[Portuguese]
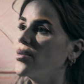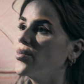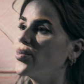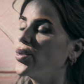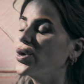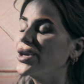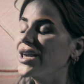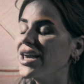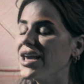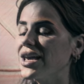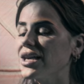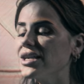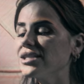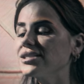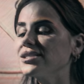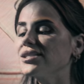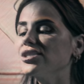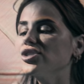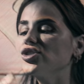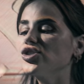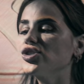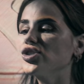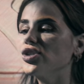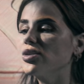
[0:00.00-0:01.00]
porque
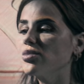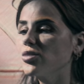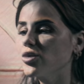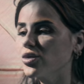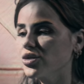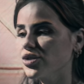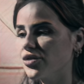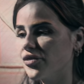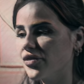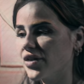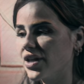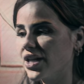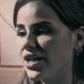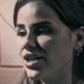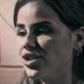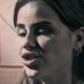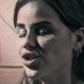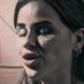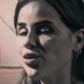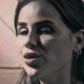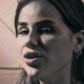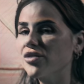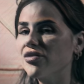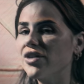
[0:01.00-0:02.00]
esse estímulo
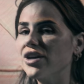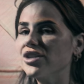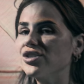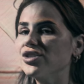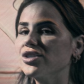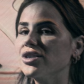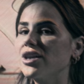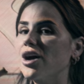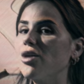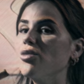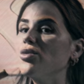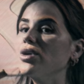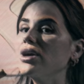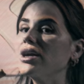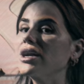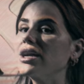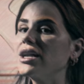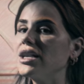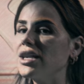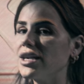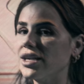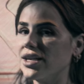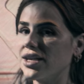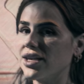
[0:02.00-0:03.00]
diferente é o que vai te dar o
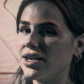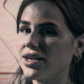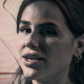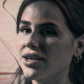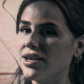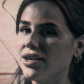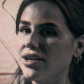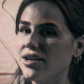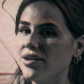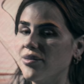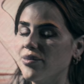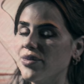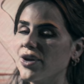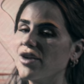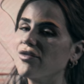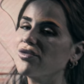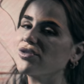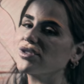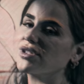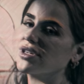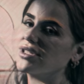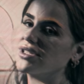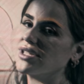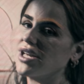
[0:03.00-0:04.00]
clique para
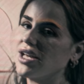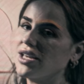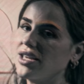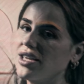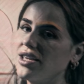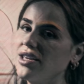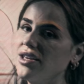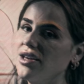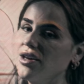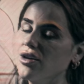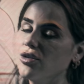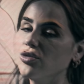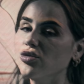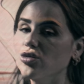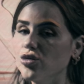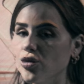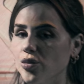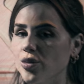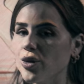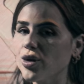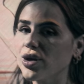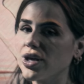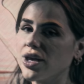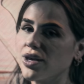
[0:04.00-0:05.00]
você sair do
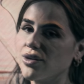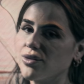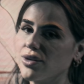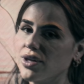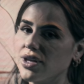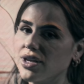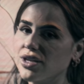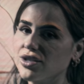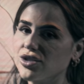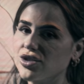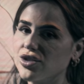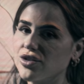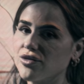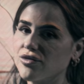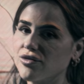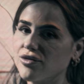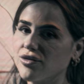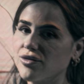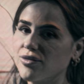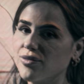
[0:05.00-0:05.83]
bloqueio criativo.